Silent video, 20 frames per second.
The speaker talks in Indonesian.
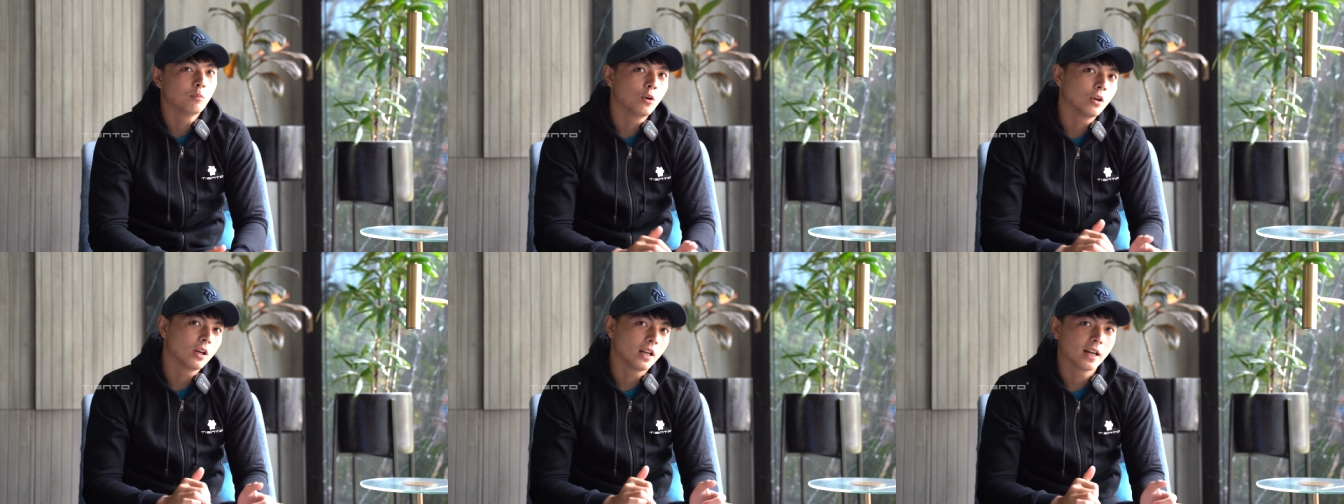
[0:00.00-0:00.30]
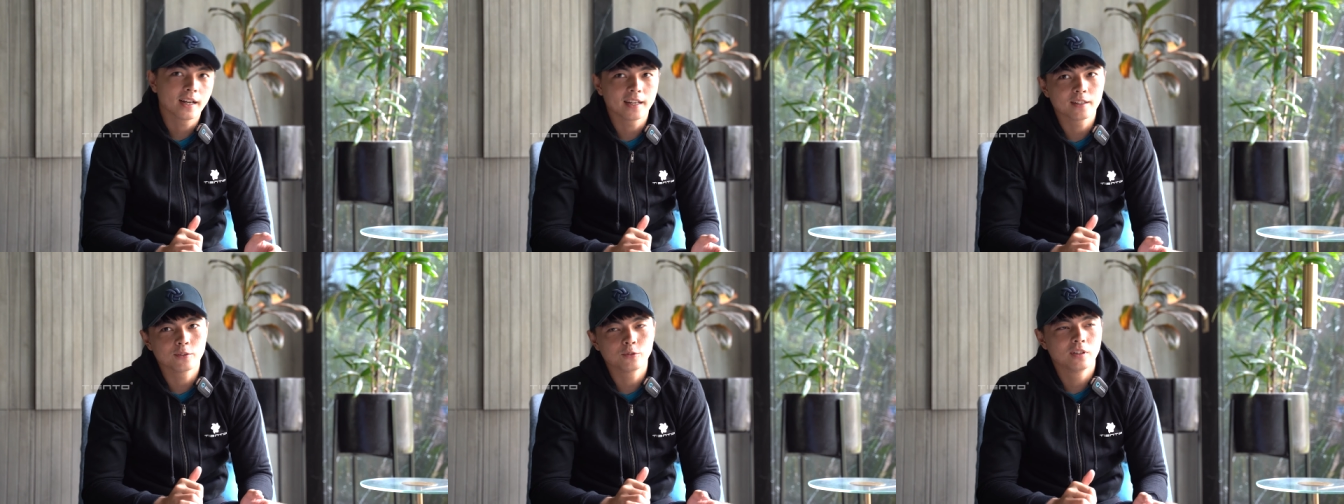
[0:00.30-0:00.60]

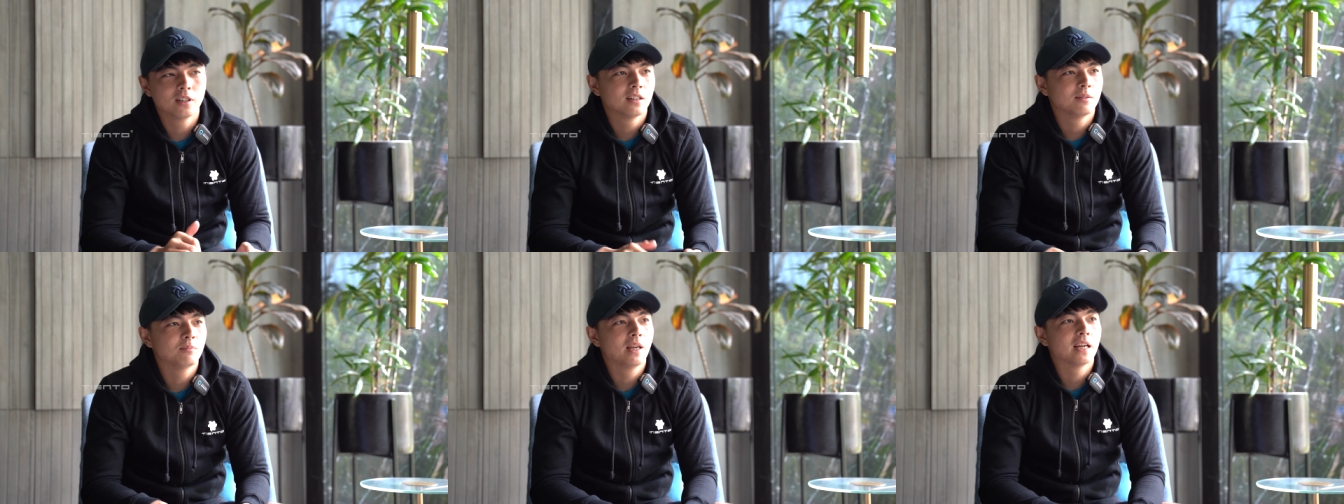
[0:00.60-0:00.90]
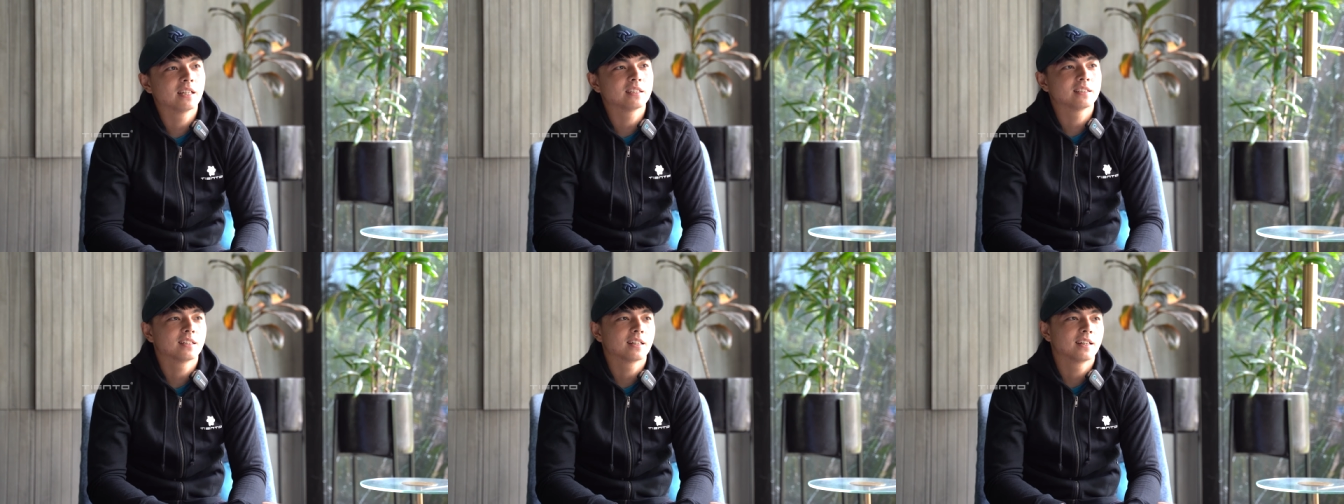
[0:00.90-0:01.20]
bola kan udah
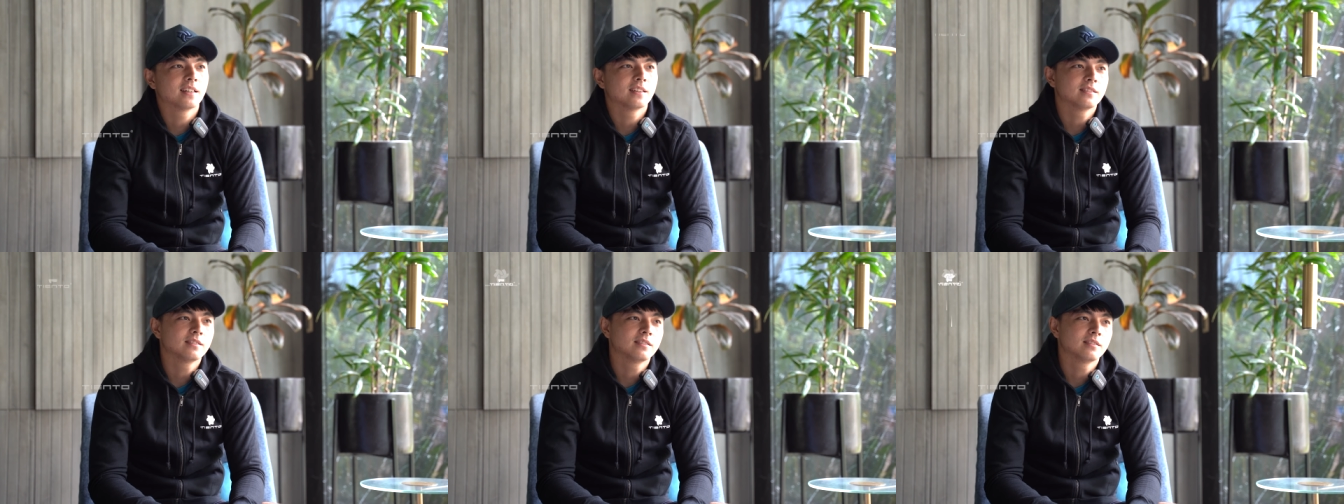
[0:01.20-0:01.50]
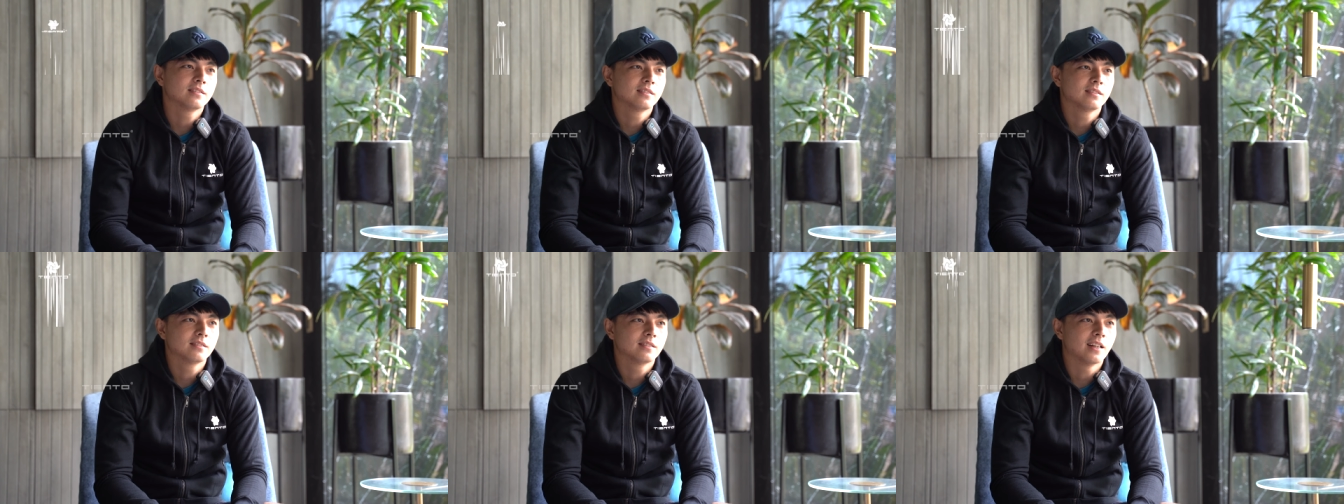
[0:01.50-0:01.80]
biasa
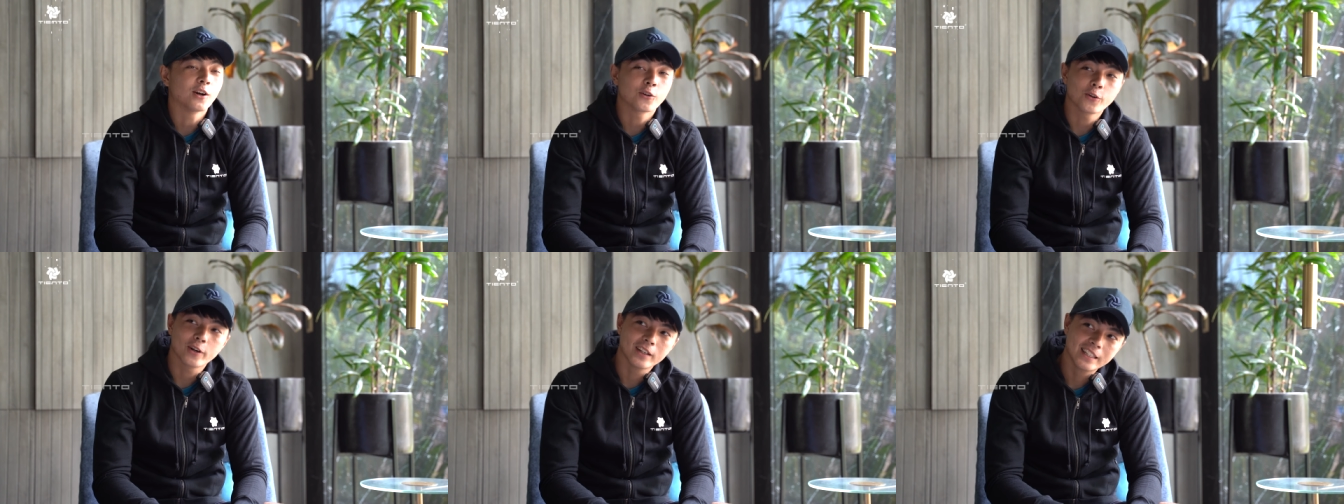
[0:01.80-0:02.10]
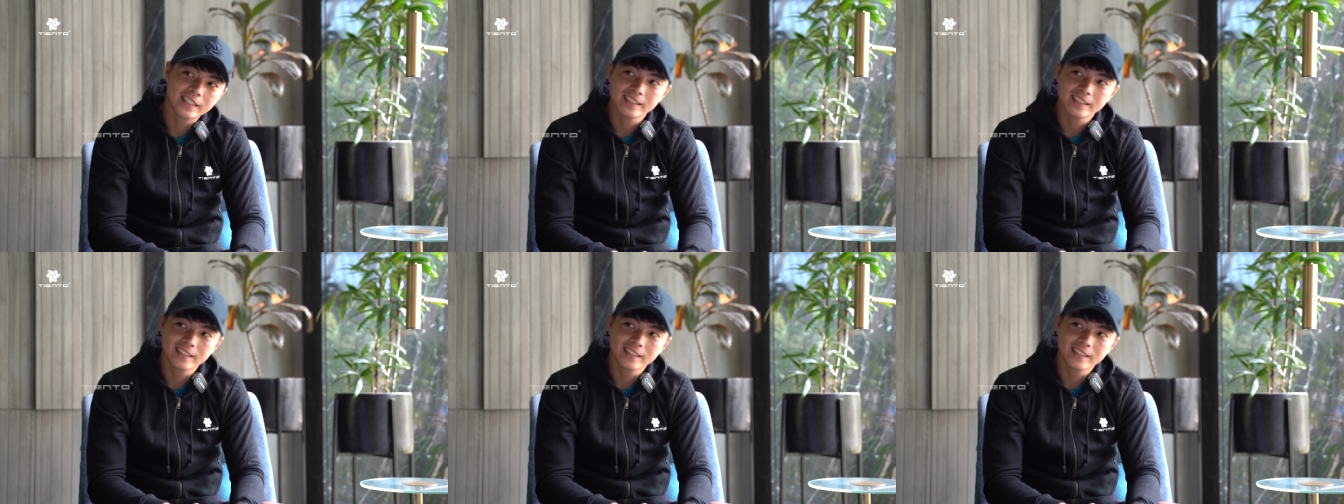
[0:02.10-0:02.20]
kan aku